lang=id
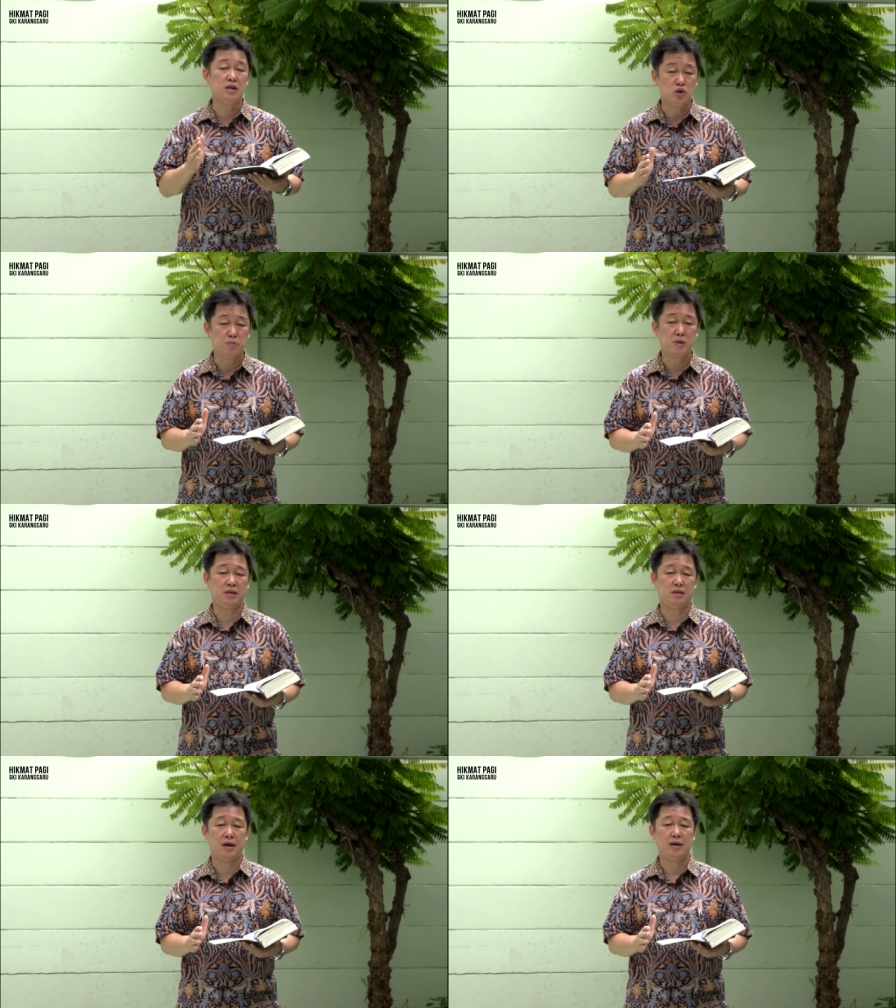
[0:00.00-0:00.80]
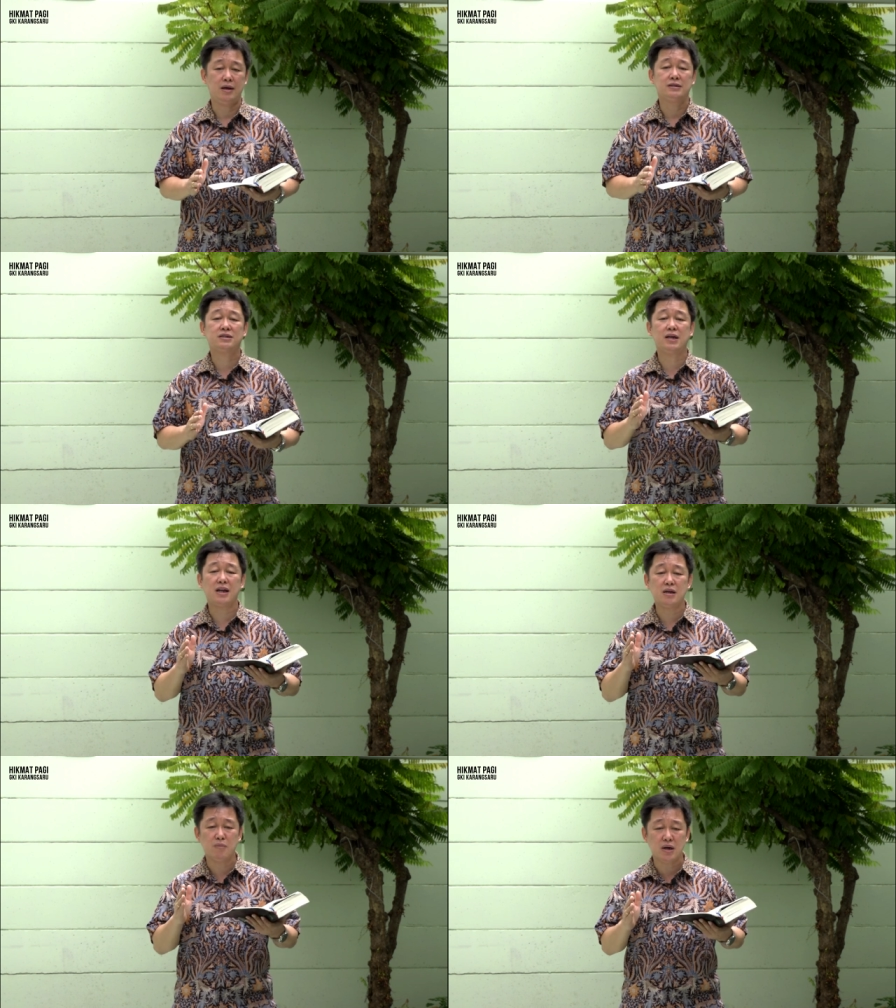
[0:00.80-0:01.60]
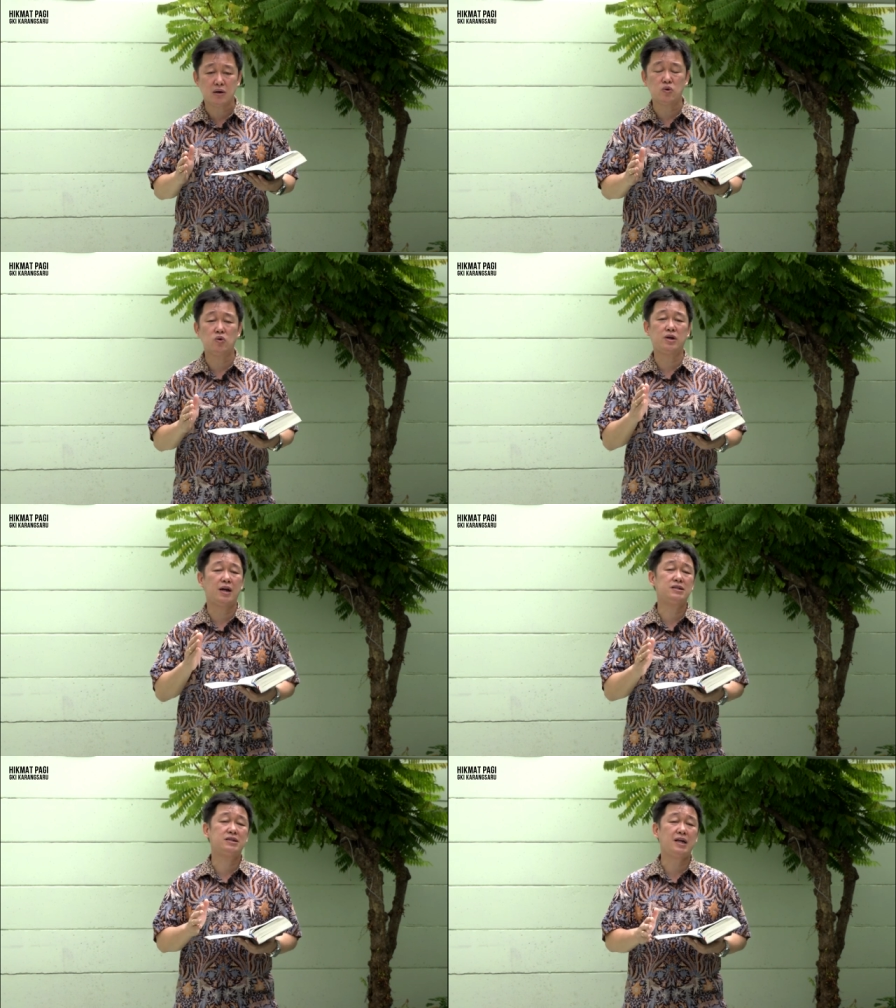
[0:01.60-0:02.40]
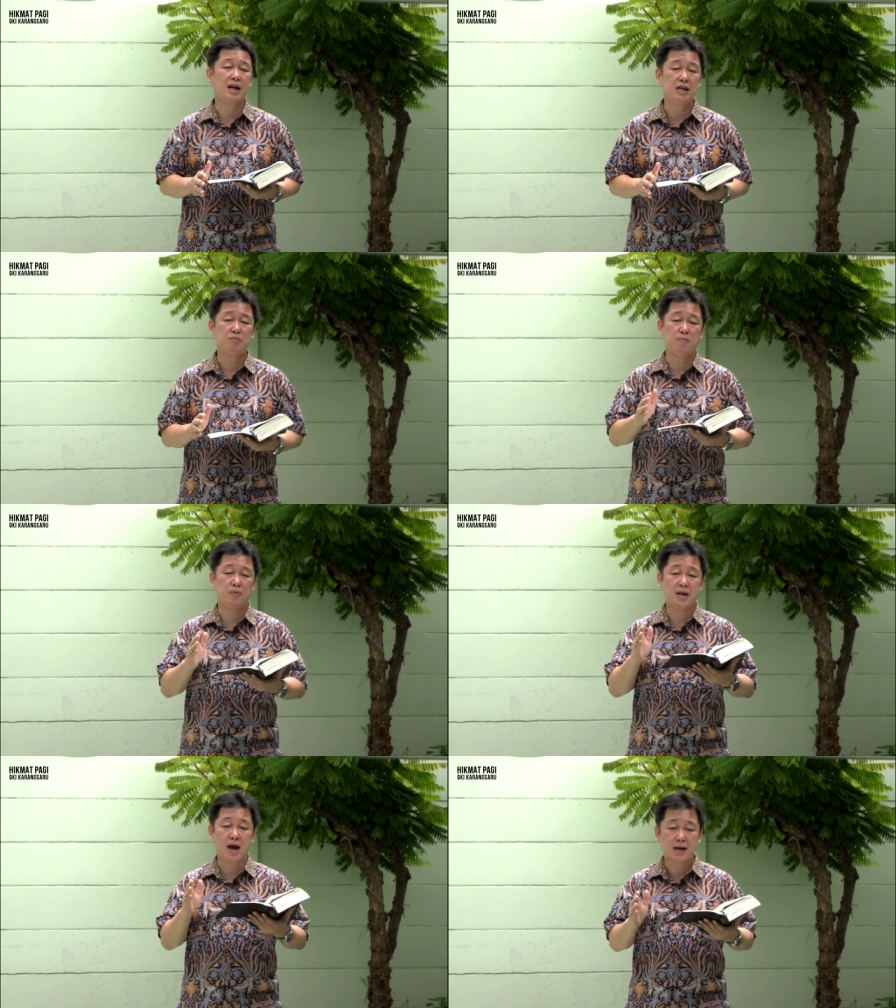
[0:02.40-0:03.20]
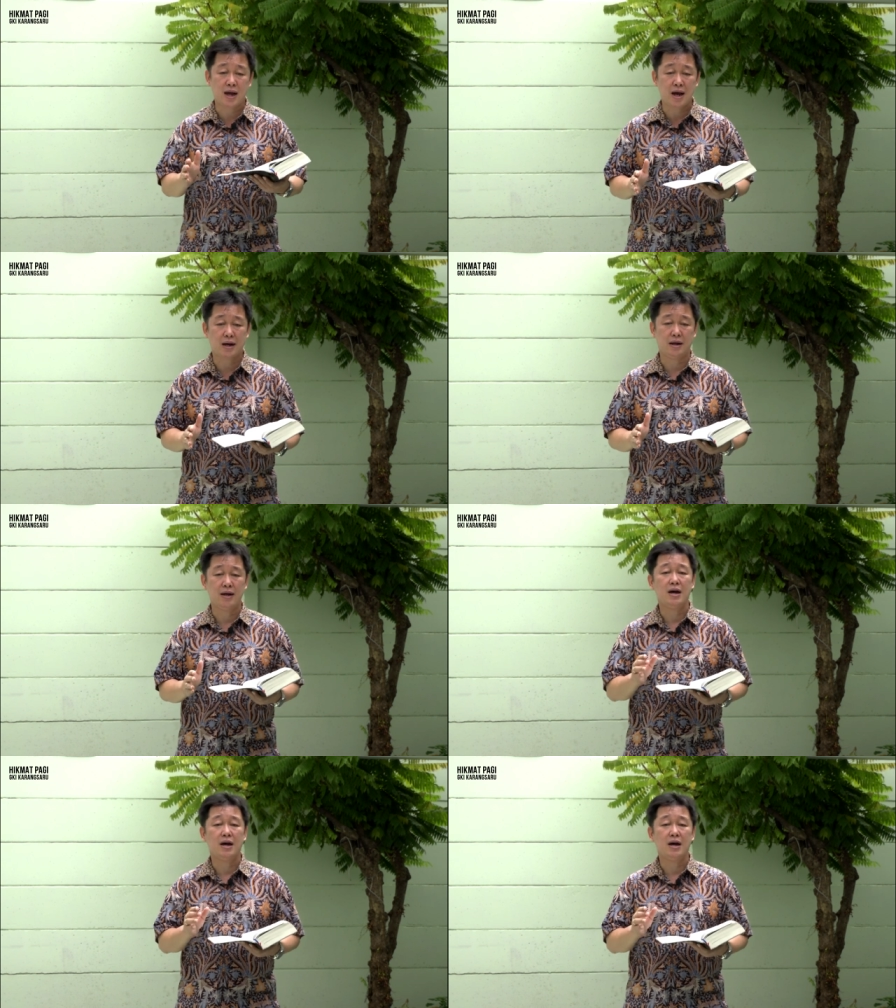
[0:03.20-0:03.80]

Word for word: hidup kita, saling menegur dan saling memberi arahan